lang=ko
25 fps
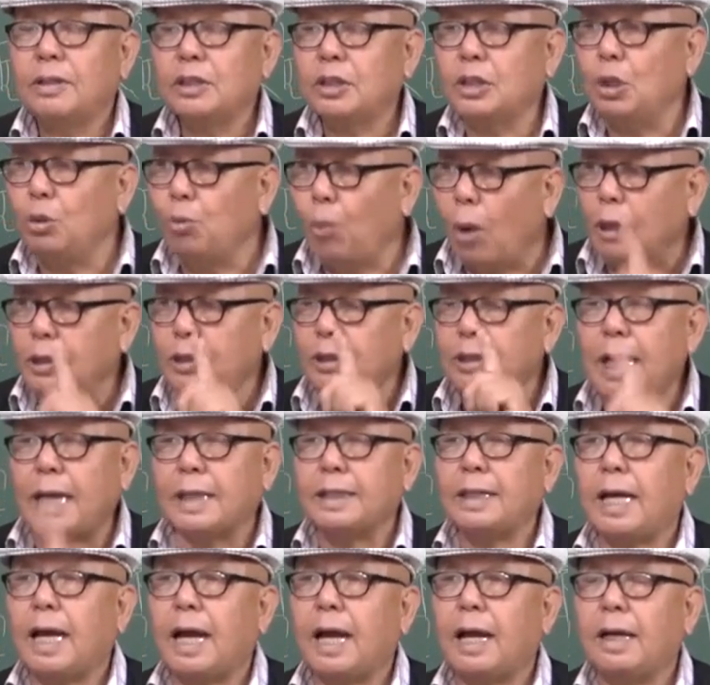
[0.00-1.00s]
그
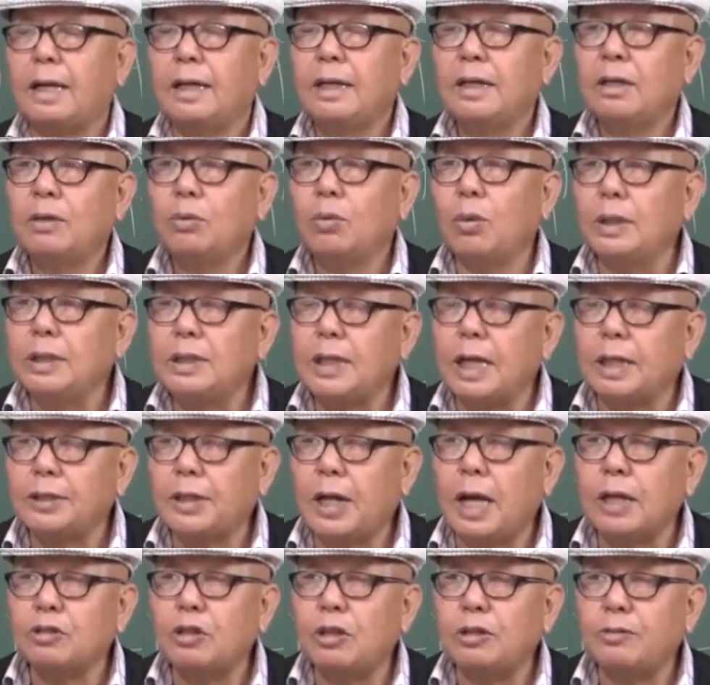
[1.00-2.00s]
원장이야. 원장
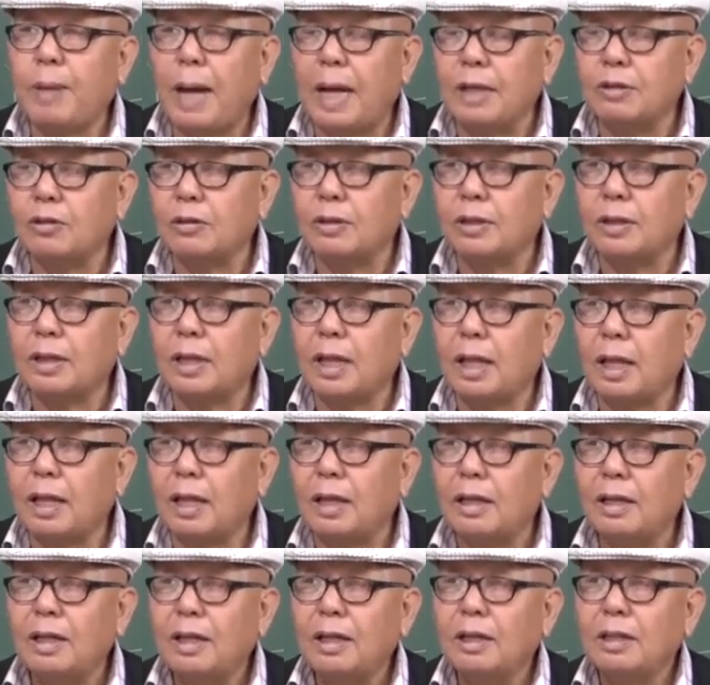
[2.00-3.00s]
사주를
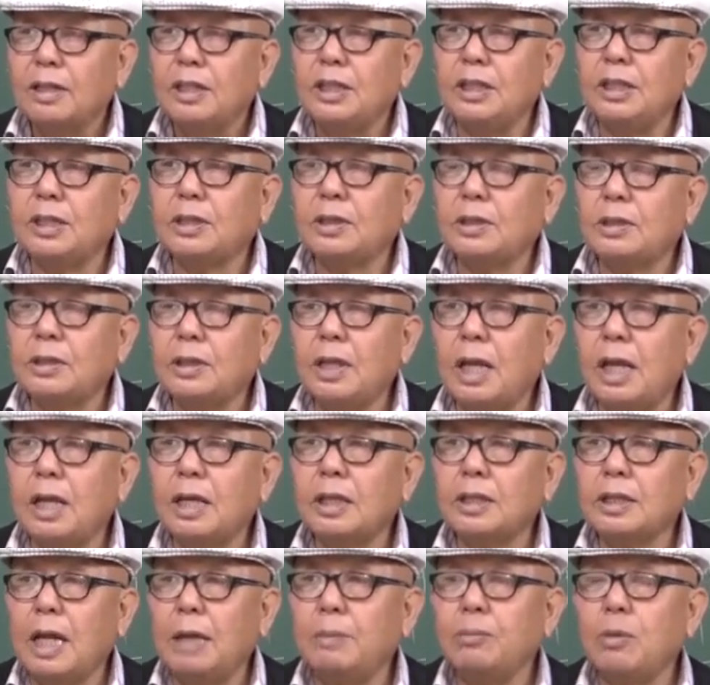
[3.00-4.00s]
봐주는데
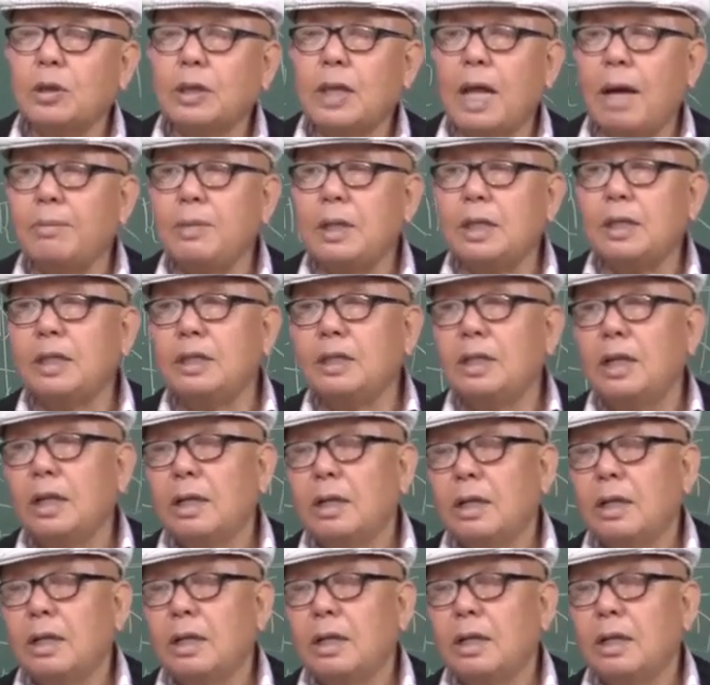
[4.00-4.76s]
이때 잘못하면은